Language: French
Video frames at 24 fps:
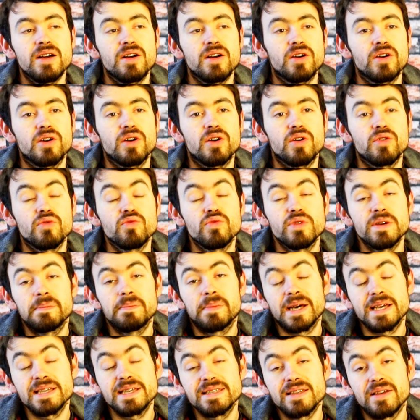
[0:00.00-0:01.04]
euh, où il
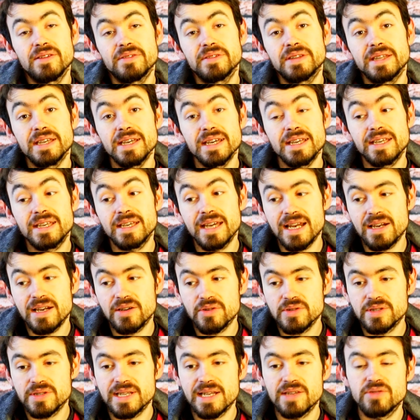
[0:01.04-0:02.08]
présentait
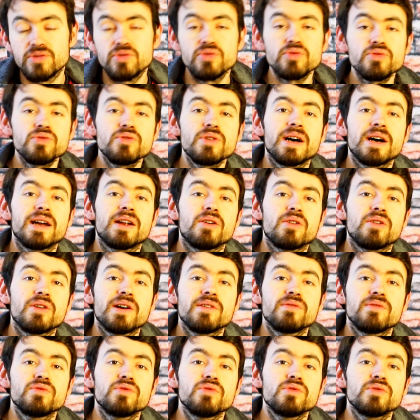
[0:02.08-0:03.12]
quelques statues. Alors on
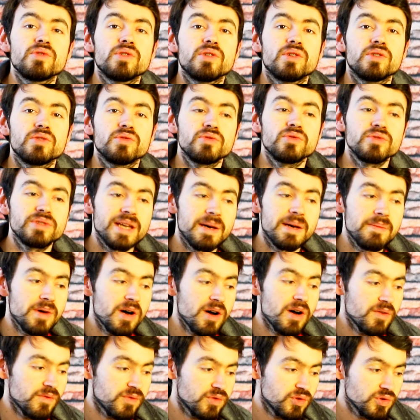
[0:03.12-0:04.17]
l'a vu euh,
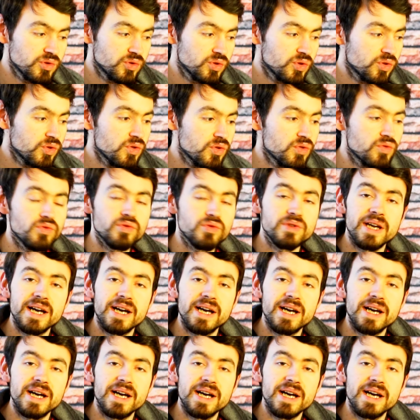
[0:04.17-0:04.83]
notamment en photo où